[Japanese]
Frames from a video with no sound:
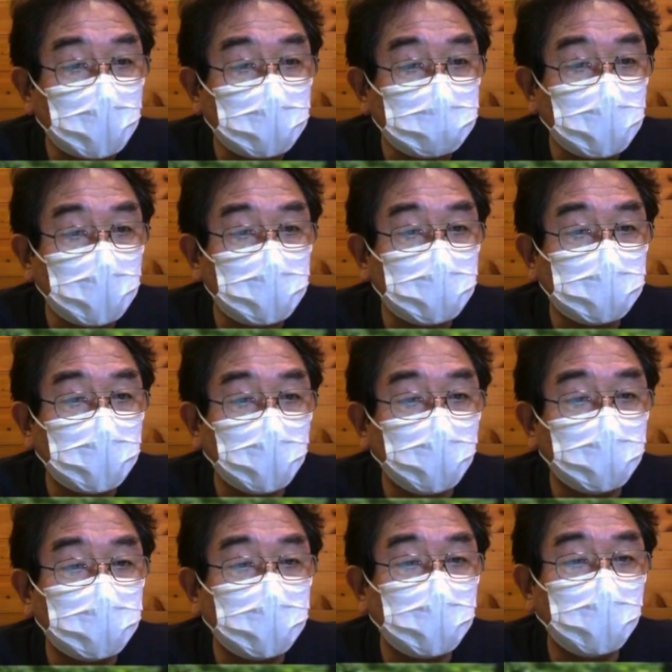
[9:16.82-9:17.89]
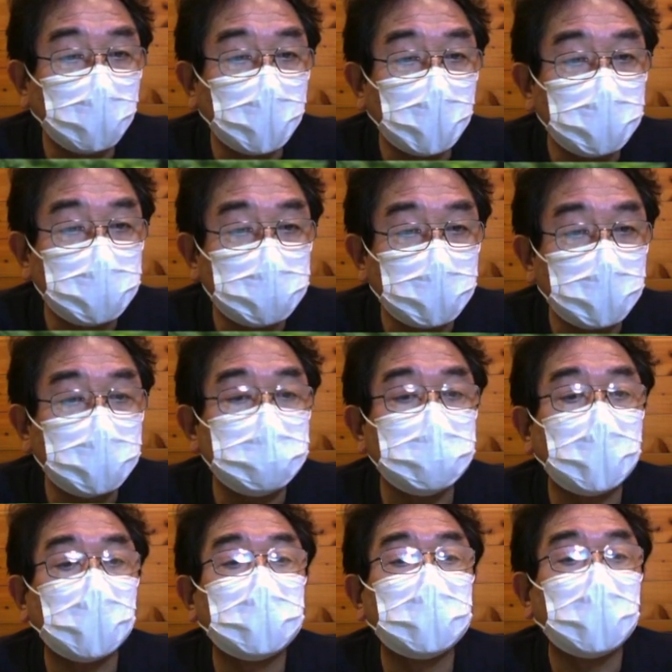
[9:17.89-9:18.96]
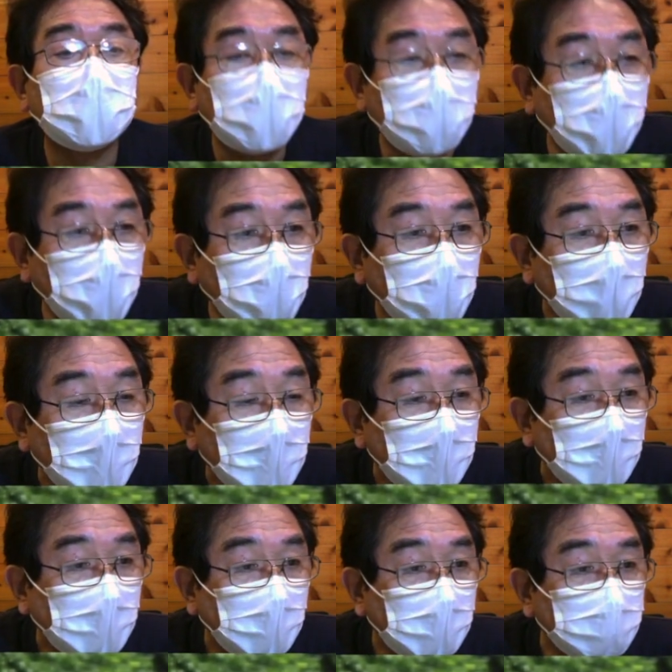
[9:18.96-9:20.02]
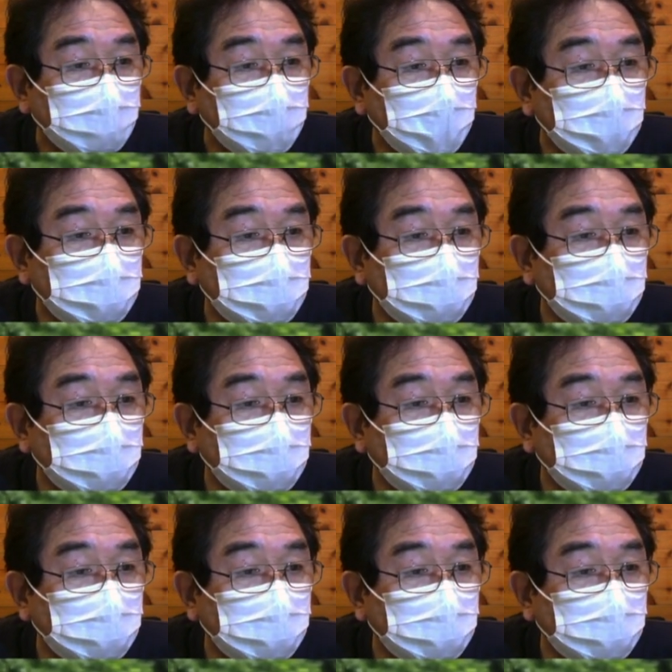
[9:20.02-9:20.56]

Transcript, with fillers: 全域で濁りがきつかったため、唯一